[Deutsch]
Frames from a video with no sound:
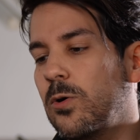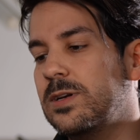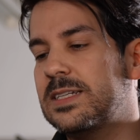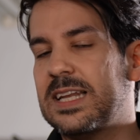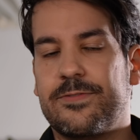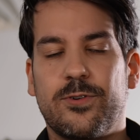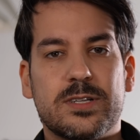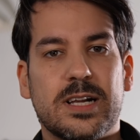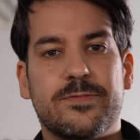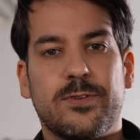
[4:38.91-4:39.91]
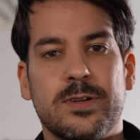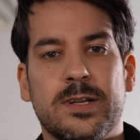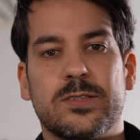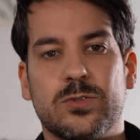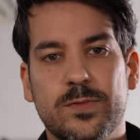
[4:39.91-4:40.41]
Und der Vorteil
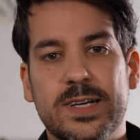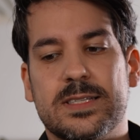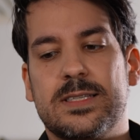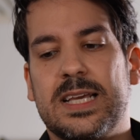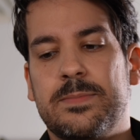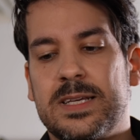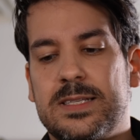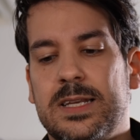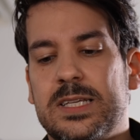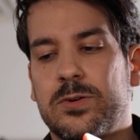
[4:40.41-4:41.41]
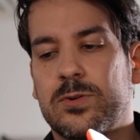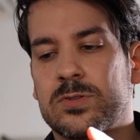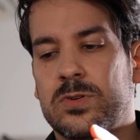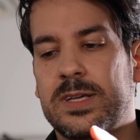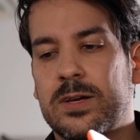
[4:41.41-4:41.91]
von sowas ist eben, dass ihr nicht nur
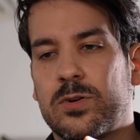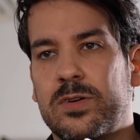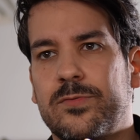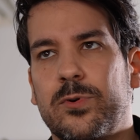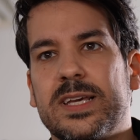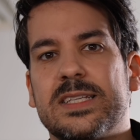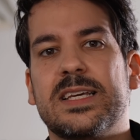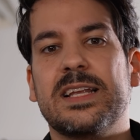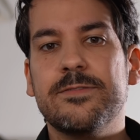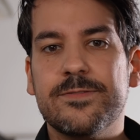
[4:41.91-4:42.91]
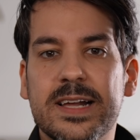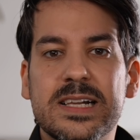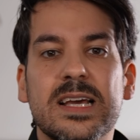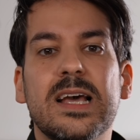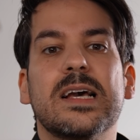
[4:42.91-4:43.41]
kontrollieren könnt, wo Licht
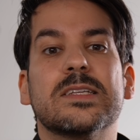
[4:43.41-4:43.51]
hinfällt,